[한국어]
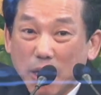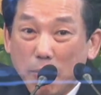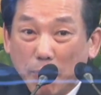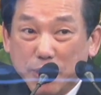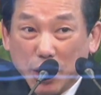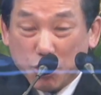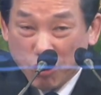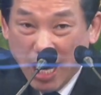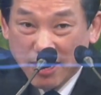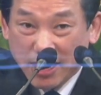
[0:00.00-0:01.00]
법칙이
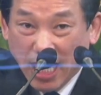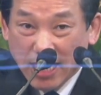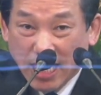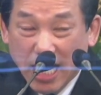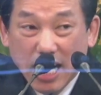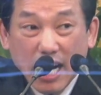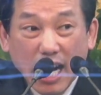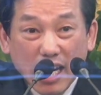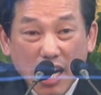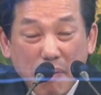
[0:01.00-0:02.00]
중요한 것이 아니라
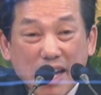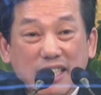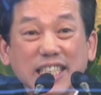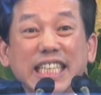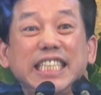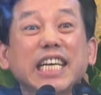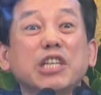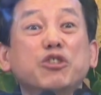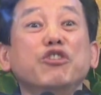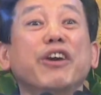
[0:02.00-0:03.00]
하나님의 의지가
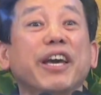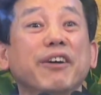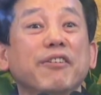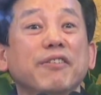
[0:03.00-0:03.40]
중요해요.